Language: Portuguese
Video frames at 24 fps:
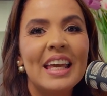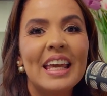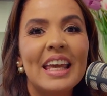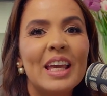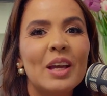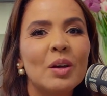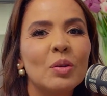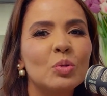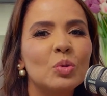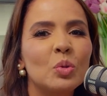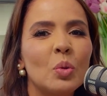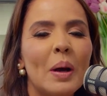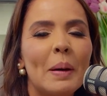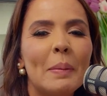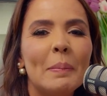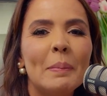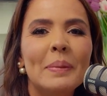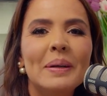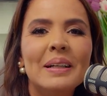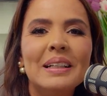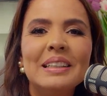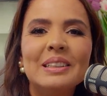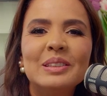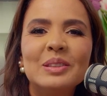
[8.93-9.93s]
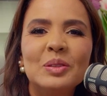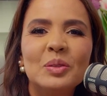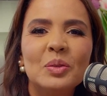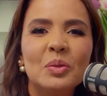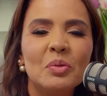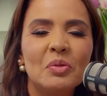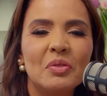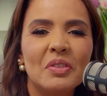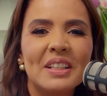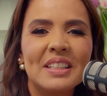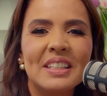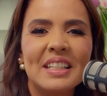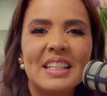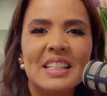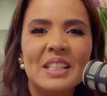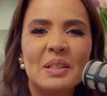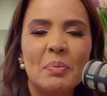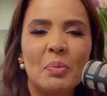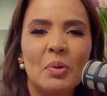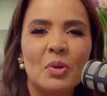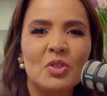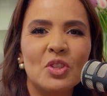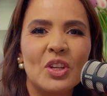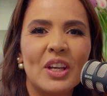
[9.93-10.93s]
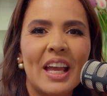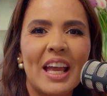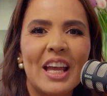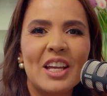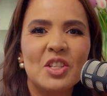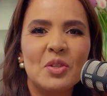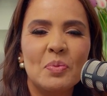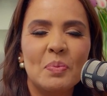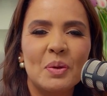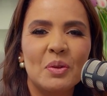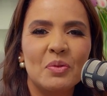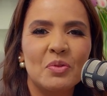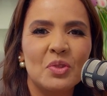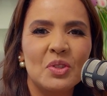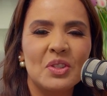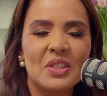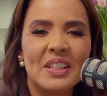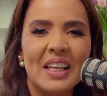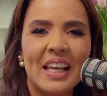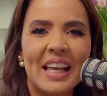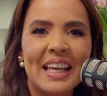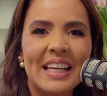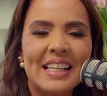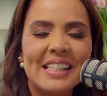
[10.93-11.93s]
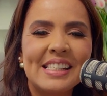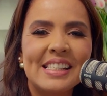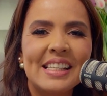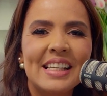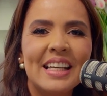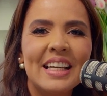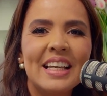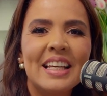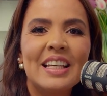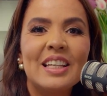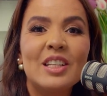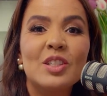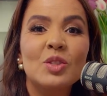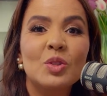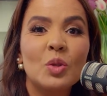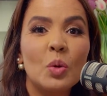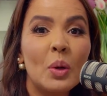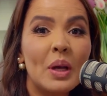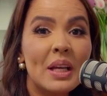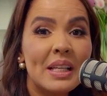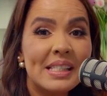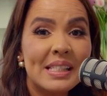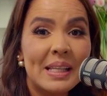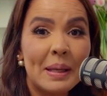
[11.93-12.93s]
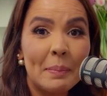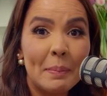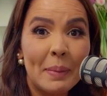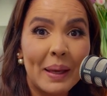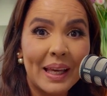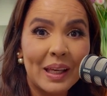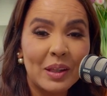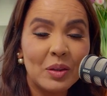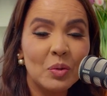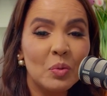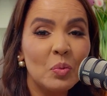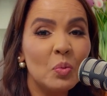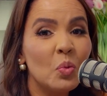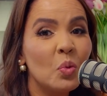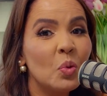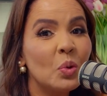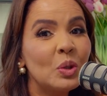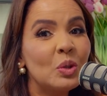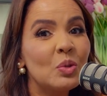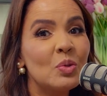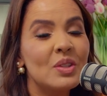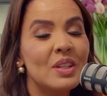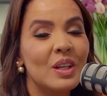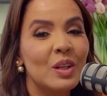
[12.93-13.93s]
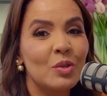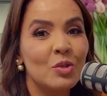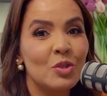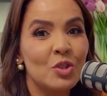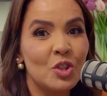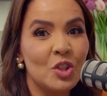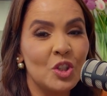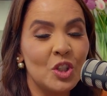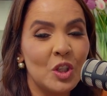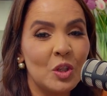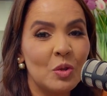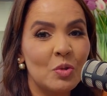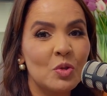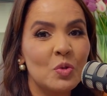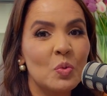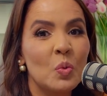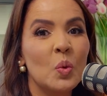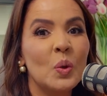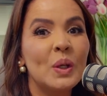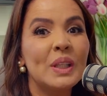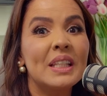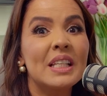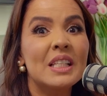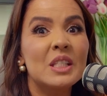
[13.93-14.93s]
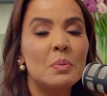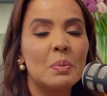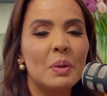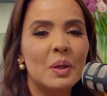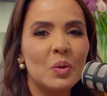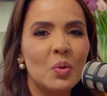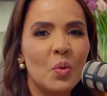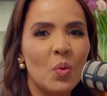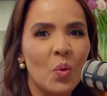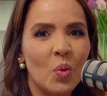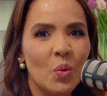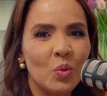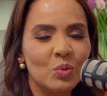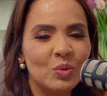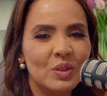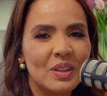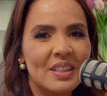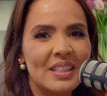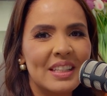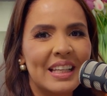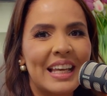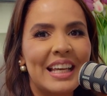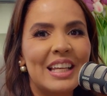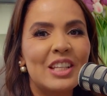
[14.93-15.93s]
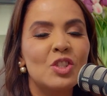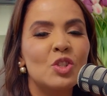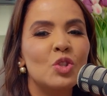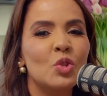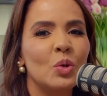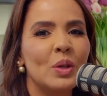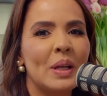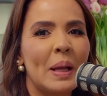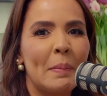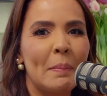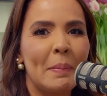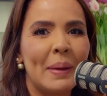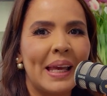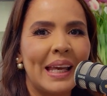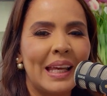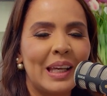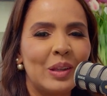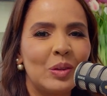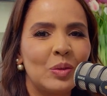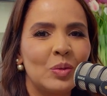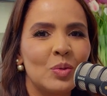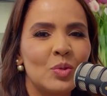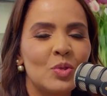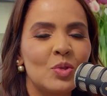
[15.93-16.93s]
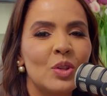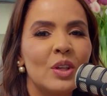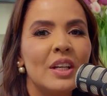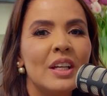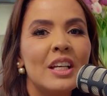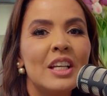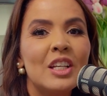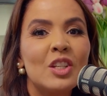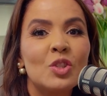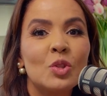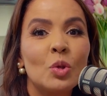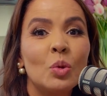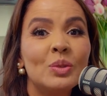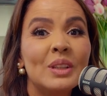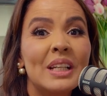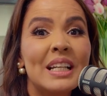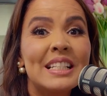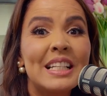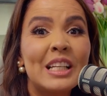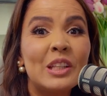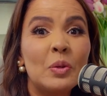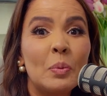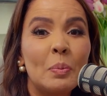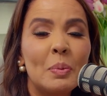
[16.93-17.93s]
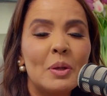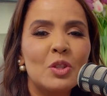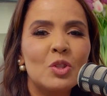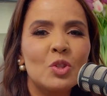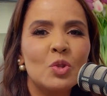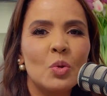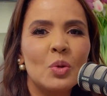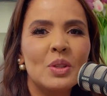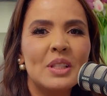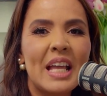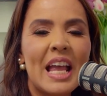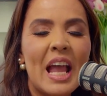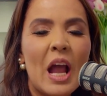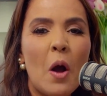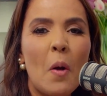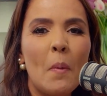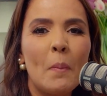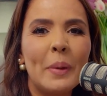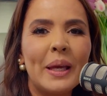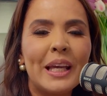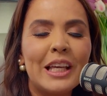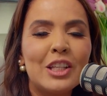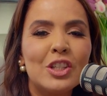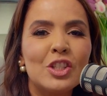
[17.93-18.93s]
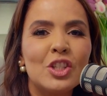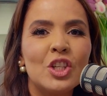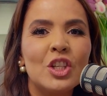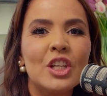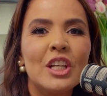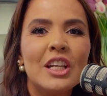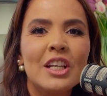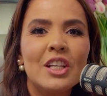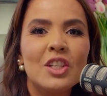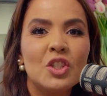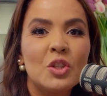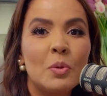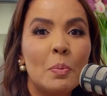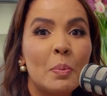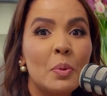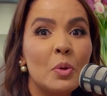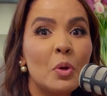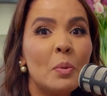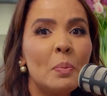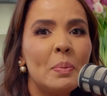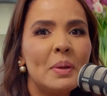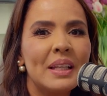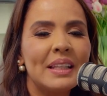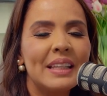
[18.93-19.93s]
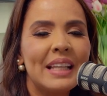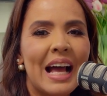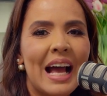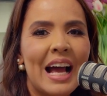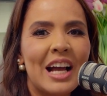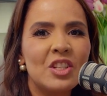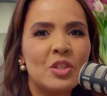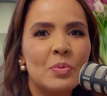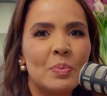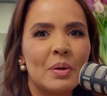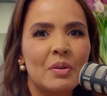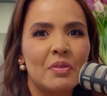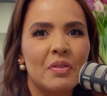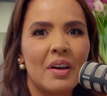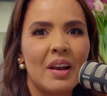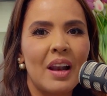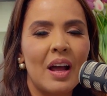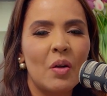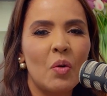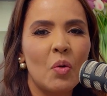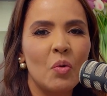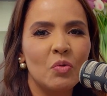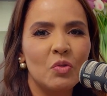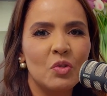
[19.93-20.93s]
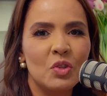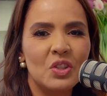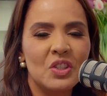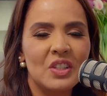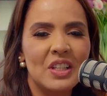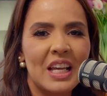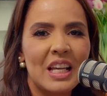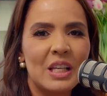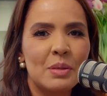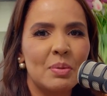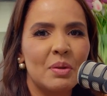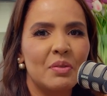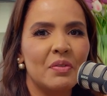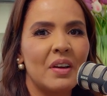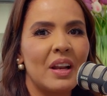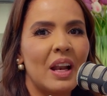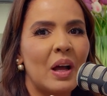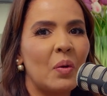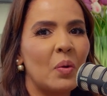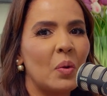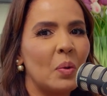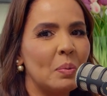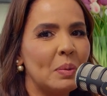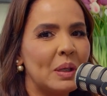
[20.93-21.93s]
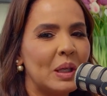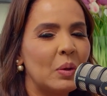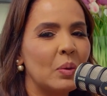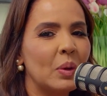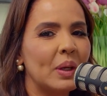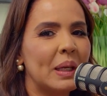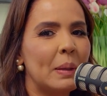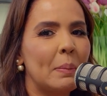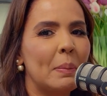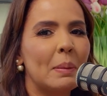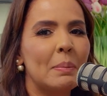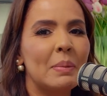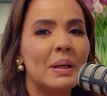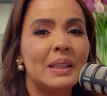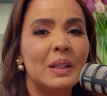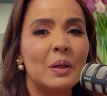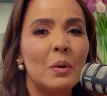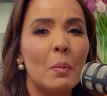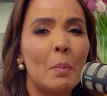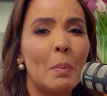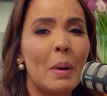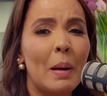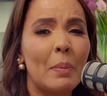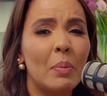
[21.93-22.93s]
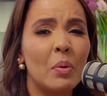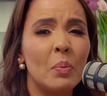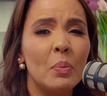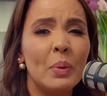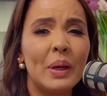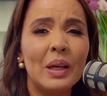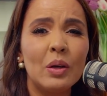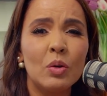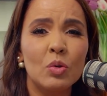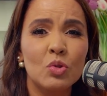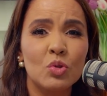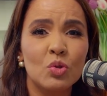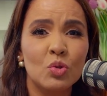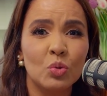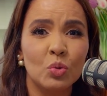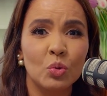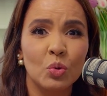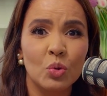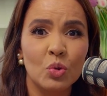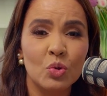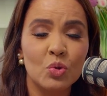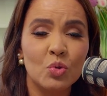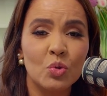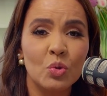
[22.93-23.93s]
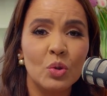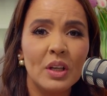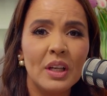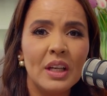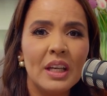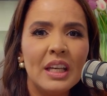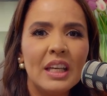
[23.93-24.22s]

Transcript: Eu estou amando fazer esse podcast para vocês. Estou recebendo muitos elogios, muitas perguntas, questionamentos. Estou trazendo pessoas realmente de propriedade para falar com vocês, para falar comigo aqui, para bater um papo bem gostoso.